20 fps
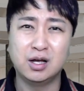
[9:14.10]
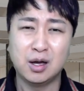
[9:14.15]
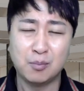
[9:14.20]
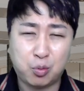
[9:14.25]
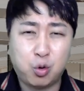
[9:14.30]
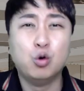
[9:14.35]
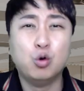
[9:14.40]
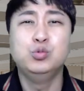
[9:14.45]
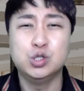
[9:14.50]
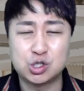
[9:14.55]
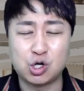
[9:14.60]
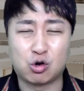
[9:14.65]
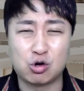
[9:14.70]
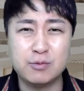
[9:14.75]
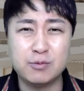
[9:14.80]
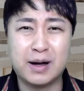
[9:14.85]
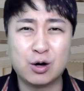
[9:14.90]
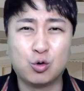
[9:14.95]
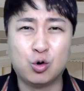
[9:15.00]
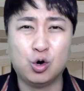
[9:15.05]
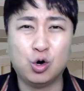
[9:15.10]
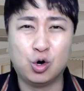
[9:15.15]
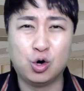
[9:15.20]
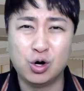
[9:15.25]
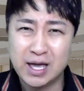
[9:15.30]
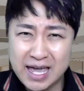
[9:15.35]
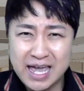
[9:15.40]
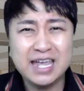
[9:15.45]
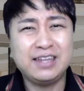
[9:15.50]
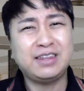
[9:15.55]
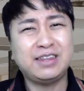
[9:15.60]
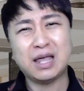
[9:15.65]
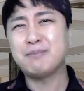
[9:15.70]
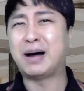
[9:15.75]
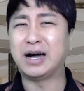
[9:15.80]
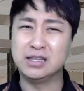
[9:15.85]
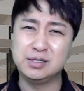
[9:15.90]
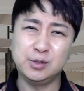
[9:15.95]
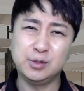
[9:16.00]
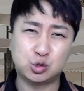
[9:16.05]
보험료 저렴하고 혜택
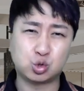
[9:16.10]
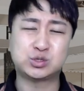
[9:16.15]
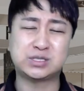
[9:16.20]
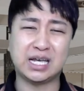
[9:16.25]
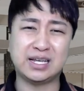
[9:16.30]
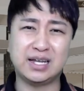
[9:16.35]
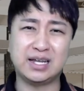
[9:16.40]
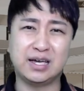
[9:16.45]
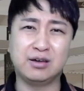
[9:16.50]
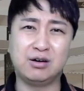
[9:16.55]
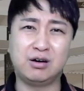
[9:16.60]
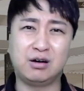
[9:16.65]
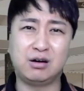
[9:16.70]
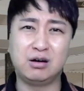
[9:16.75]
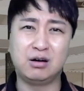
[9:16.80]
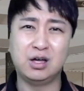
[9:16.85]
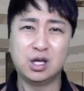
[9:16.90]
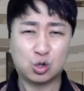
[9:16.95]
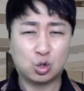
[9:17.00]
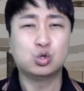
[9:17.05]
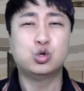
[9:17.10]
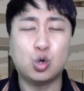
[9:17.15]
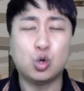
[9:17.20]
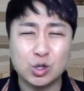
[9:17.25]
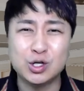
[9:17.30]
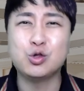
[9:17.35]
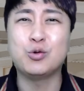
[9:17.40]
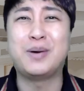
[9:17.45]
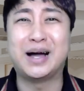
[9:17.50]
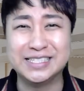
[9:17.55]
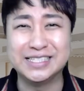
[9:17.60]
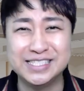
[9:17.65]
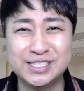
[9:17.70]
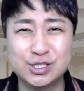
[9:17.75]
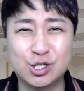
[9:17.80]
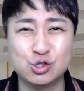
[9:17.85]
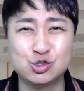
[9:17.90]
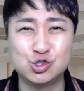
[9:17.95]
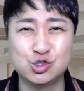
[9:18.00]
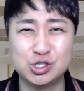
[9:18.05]
많으면 좋잖아요. 그 소개도 많이
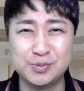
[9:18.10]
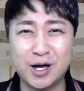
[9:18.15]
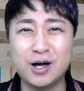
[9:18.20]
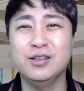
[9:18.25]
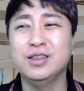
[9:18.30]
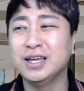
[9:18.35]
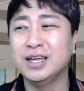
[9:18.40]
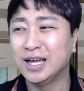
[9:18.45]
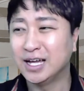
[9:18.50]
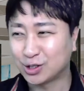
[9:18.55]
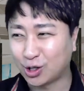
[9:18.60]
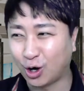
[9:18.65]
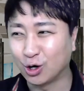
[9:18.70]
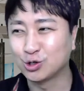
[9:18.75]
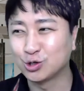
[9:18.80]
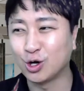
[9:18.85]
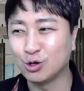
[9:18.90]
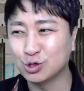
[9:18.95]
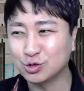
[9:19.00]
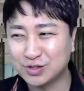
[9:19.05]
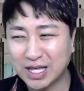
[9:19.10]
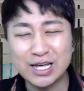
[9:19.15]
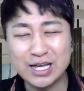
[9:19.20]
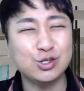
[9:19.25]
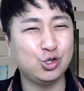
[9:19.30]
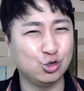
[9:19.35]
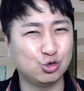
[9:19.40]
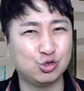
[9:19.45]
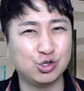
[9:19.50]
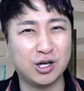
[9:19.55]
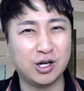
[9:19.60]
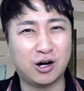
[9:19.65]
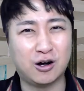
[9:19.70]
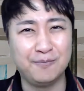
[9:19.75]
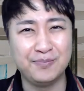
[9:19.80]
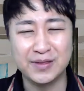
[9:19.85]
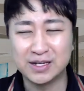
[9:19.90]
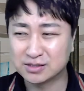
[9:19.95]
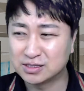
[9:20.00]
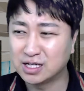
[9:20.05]
시켜주시면 더더욱
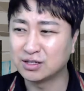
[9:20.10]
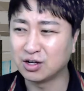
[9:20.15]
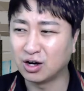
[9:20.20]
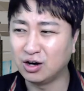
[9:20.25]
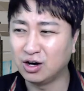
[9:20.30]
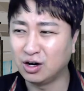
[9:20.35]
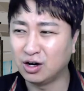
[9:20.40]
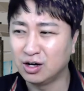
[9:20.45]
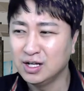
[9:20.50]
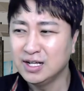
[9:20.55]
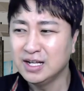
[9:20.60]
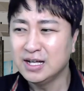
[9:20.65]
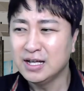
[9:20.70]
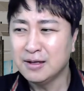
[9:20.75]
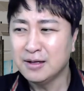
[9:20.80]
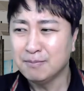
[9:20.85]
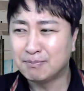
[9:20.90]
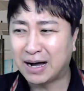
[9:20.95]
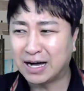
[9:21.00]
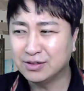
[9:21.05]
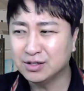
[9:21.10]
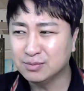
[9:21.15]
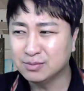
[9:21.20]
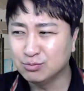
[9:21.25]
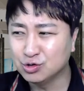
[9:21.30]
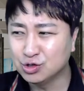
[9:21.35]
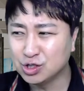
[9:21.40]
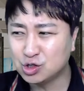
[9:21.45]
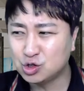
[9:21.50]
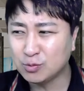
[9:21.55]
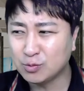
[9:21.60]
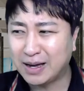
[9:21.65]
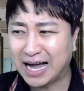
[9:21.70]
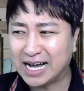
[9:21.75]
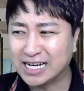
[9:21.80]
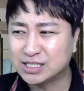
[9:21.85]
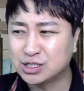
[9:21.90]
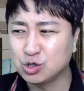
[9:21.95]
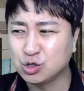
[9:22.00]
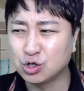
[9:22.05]
땡큐고요. 그래서 많은 분들이 좀
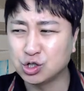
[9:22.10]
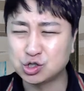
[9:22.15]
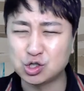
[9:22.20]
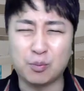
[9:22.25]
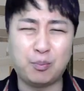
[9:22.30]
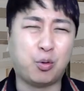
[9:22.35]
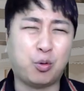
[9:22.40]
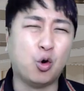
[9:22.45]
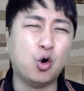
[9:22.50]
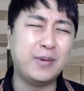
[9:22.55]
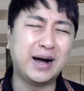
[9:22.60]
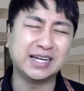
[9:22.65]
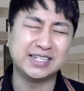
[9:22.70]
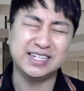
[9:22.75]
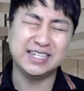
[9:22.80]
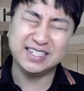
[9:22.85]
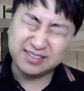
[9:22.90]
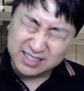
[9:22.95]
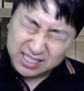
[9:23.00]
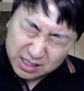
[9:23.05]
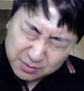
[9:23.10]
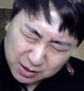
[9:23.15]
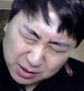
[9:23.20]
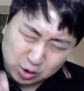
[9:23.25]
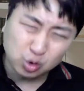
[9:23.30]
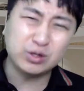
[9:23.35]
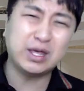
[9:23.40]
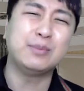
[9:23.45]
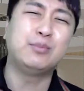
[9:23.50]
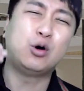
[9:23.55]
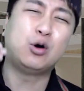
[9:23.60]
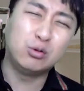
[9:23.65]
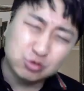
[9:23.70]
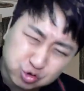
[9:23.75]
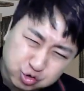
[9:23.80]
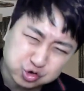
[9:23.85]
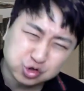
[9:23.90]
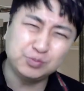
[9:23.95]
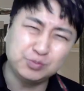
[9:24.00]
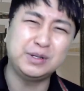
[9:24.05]
아쉬워서 저 보험왕이 DB 손해보험,
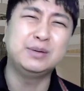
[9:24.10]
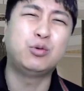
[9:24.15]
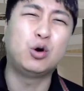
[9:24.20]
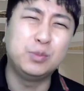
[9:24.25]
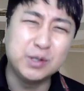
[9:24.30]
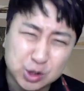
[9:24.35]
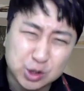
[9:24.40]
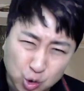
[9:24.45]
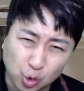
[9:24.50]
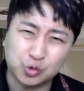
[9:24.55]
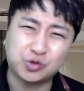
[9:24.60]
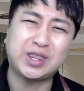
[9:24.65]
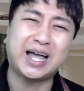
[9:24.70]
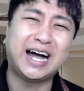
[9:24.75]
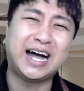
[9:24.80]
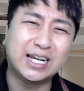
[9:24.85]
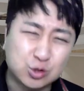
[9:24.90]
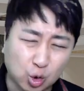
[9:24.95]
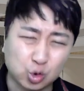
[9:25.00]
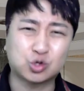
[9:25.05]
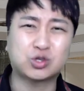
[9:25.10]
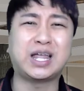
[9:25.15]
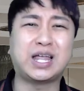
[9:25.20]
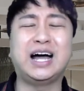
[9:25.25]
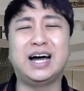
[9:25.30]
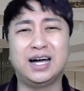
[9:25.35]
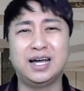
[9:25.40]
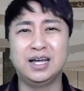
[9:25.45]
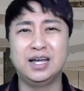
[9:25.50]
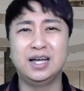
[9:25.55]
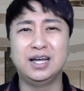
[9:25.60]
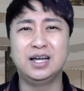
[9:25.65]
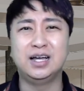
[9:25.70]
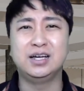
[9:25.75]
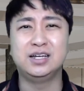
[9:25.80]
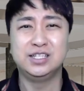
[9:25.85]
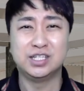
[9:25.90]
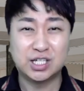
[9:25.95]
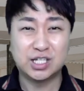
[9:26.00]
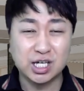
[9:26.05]
수수비보험이 좋다 좋다
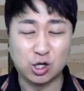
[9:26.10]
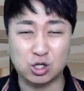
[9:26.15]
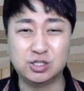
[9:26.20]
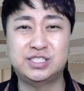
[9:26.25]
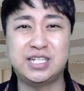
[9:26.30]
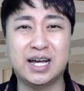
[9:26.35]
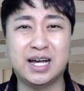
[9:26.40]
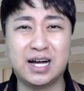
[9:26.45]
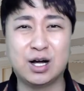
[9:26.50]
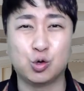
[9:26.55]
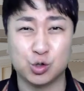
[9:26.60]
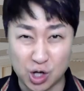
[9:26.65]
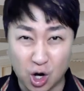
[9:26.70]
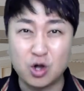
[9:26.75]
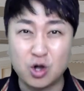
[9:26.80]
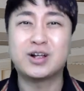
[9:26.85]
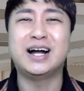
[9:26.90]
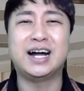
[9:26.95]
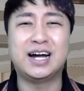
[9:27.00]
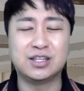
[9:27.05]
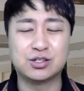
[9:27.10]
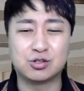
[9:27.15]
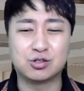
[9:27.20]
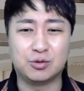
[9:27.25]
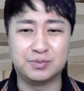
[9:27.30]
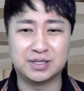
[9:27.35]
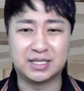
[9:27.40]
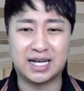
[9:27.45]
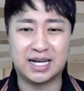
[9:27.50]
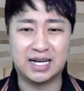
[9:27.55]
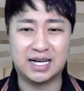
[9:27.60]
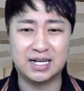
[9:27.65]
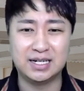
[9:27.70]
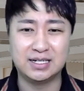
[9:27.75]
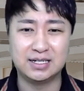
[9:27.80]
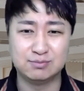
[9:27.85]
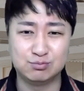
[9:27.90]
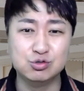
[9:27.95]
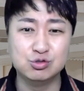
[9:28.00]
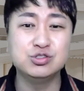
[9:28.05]
이렇게 열창하고 열광하는 겁니다.
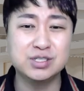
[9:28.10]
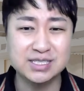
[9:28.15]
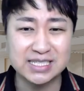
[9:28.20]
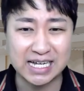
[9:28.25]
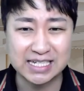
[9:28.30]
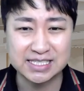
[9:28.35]
문진지